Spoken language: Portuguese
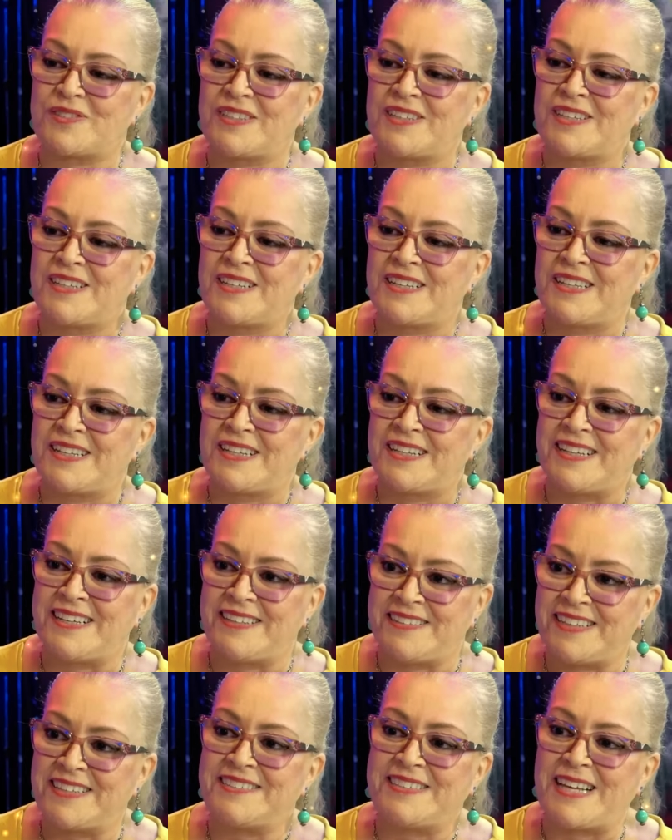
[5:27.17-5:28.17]
Em dezembro.
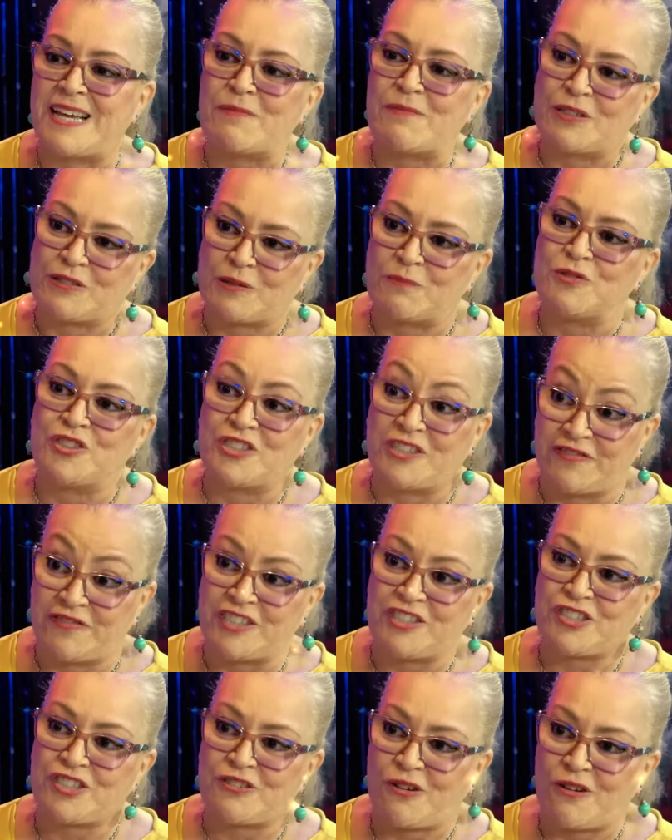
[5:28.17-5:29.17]
Em dezembro, estamos dia
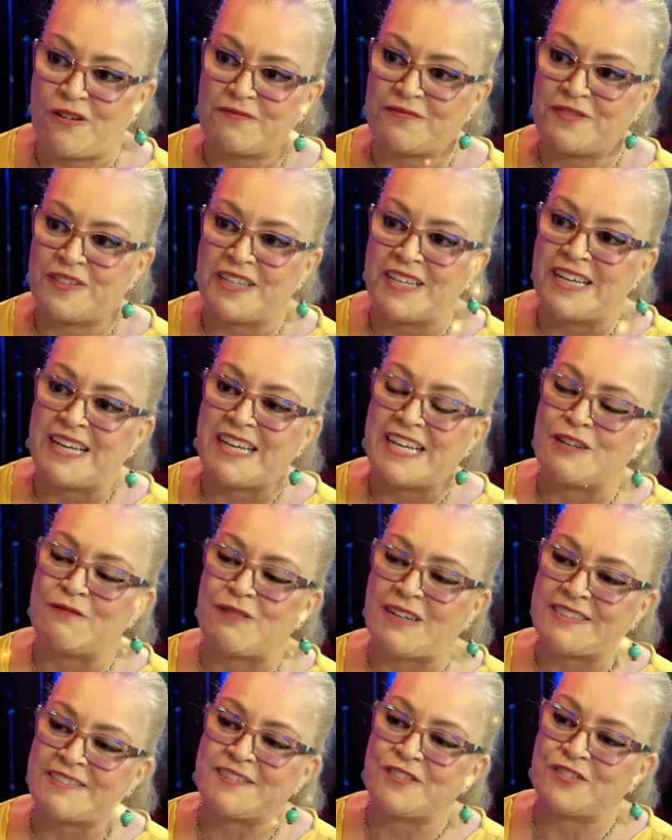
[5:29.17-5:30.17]
29. É. Eu
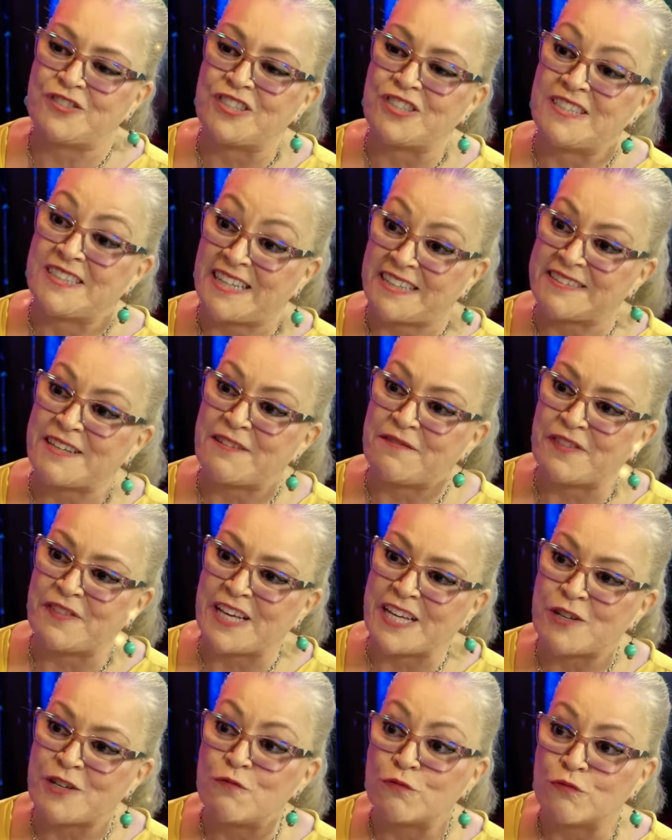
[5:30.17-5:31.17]
assisti na
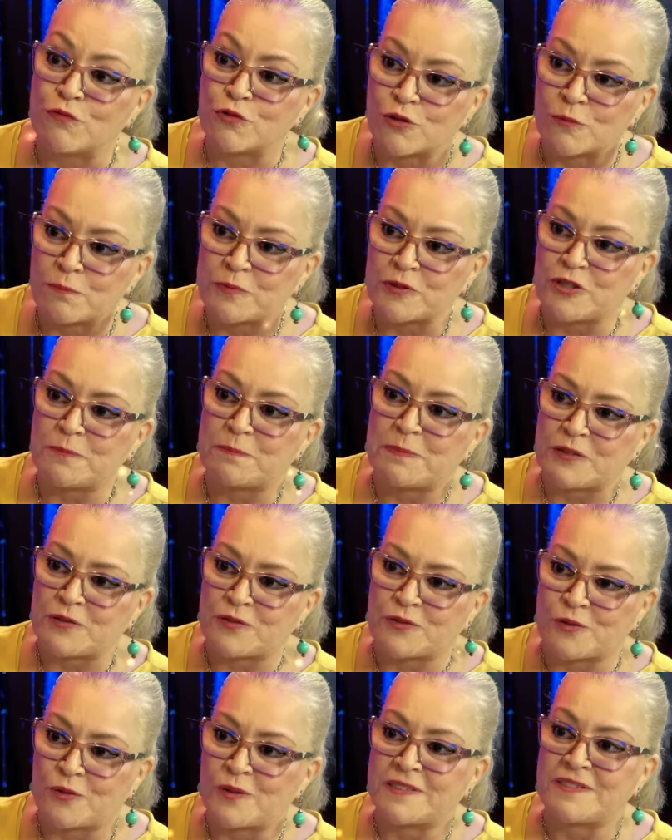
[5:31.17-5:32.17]
TV que um grupo de
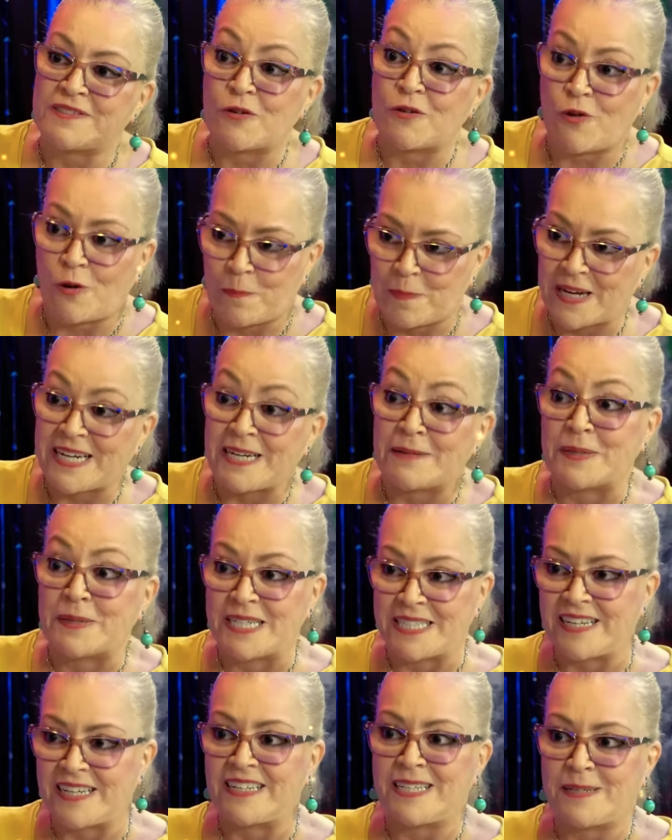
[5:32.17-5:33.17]
pessoas em
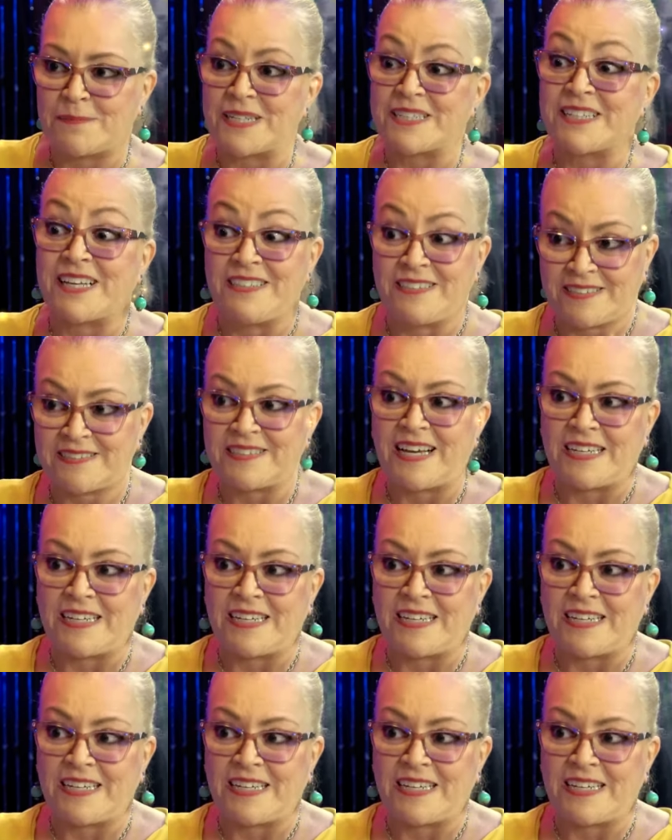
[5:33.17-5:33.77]
Copacabana, lembra que eles